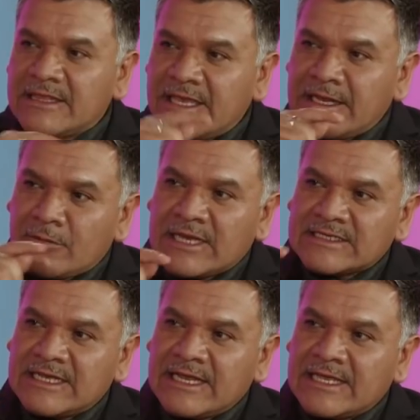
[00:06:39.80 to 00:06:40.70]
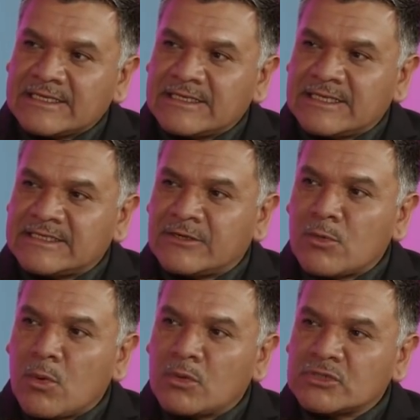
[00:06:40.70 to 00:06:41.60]
tiene una serie de
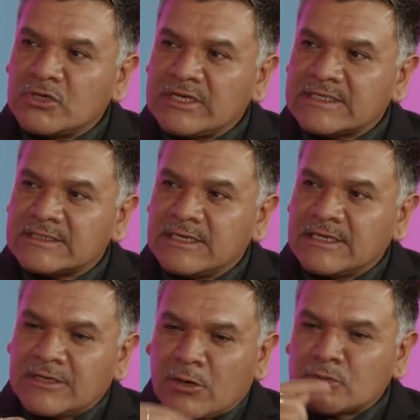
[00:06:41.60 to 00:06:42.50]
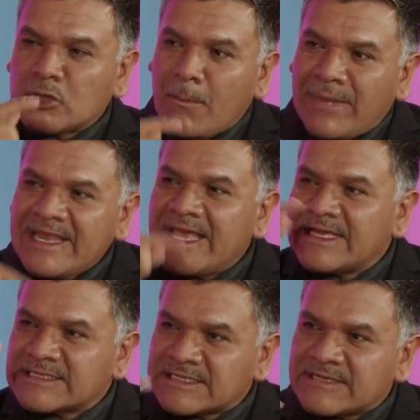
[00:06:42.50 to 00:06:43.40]
circunvoluciones, como son
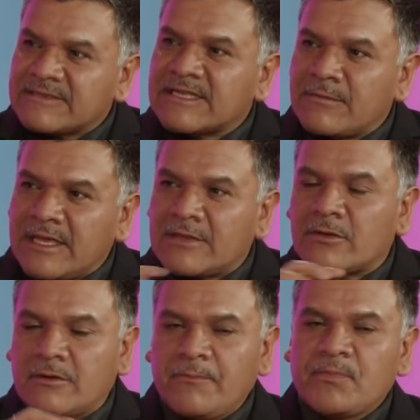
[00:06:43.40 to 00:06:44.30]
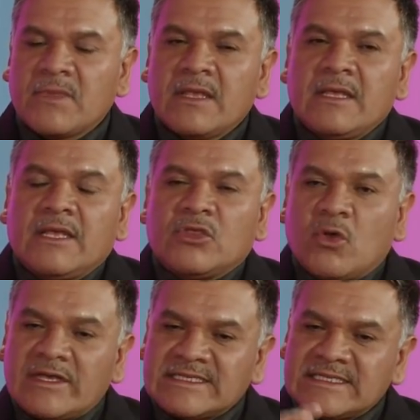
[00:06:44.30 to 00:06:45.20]
pliegues que se están viendo. ¿no?
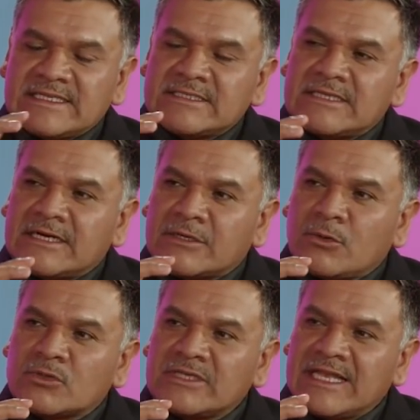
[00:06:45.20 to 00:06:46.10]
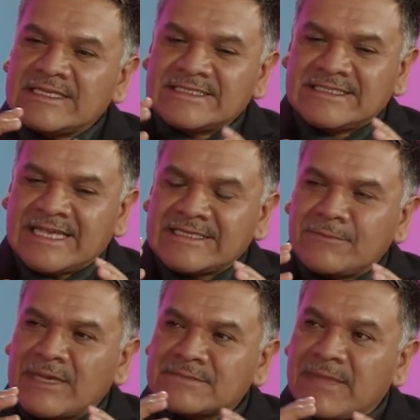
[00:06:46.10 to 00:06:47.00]
Todas esas rugosidades se
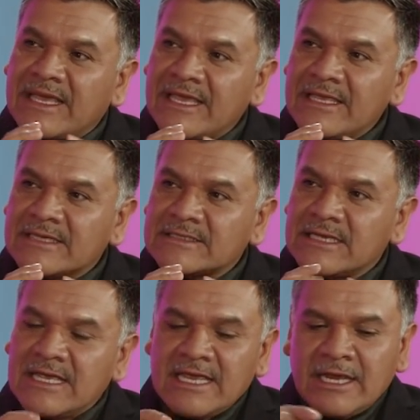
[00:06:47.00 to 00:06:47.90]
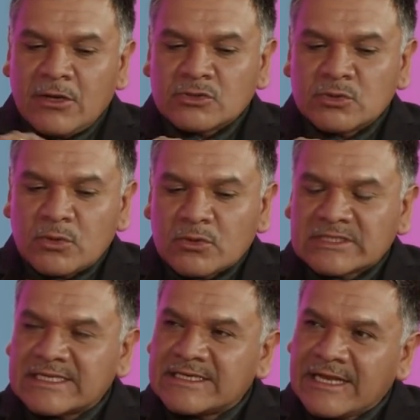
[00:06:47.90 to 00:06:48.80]
hacen más pequeñas y los surcos,
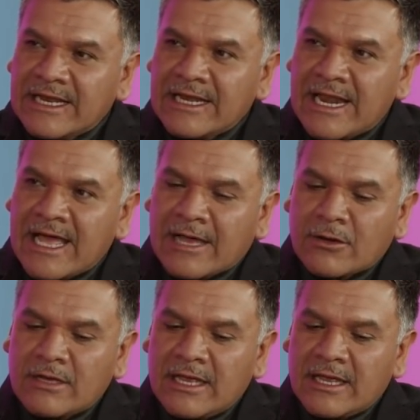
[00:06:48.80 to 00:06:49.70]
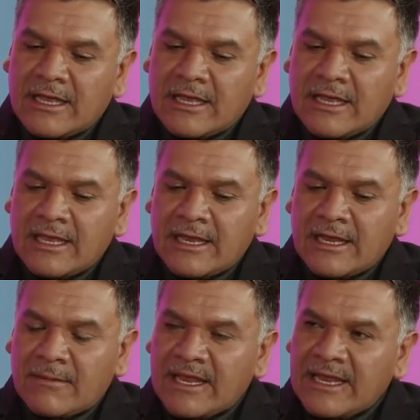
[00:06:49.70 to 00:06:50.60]
que serían la,
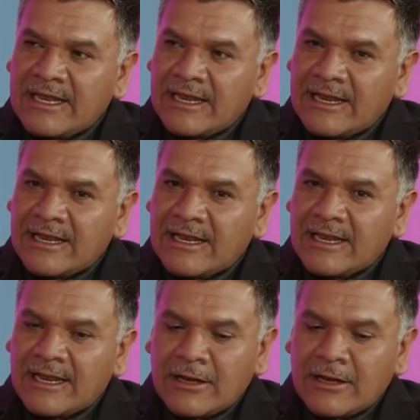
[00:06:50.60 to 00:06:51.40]
eh,